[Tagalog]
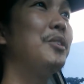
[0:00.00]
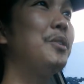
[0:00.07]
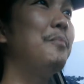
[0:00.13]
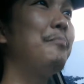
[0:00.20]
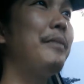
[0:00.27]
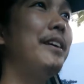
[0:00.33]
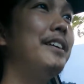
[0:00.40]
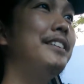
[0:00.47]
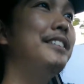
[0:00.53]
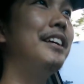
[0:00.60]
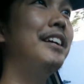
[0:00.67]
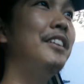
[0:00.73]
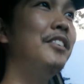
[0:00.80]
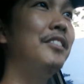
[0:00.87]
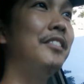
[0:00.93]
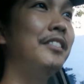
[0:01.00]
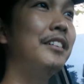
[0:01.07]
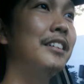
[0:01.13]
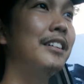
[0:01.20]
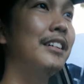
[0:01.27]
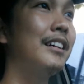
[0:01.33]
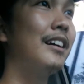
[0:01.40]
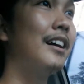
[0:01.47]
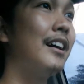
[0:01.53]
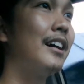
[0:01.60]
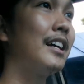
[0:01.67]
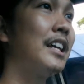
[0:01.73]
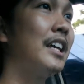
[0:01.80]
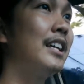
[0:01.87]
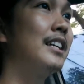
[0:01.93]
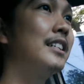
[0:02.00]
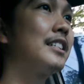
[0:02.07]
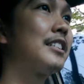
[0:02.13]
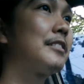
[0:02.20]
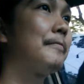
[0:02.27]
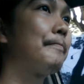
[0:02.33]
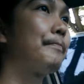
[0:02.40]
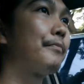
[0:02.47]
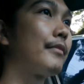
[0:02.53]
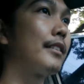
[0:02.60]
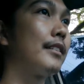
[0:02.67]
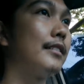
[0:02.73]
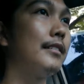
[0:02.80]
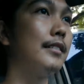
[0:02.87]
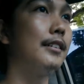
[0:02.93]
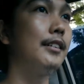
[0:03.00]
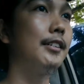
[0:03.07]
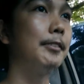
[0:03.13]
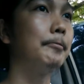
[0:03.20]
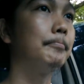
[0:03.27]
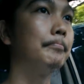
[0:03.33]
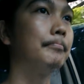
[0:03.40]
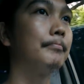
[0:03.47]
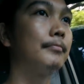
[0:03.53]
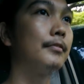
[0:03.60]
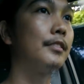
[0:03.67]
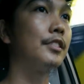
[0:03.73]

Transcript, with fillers: Compared niya nung uh, he is um,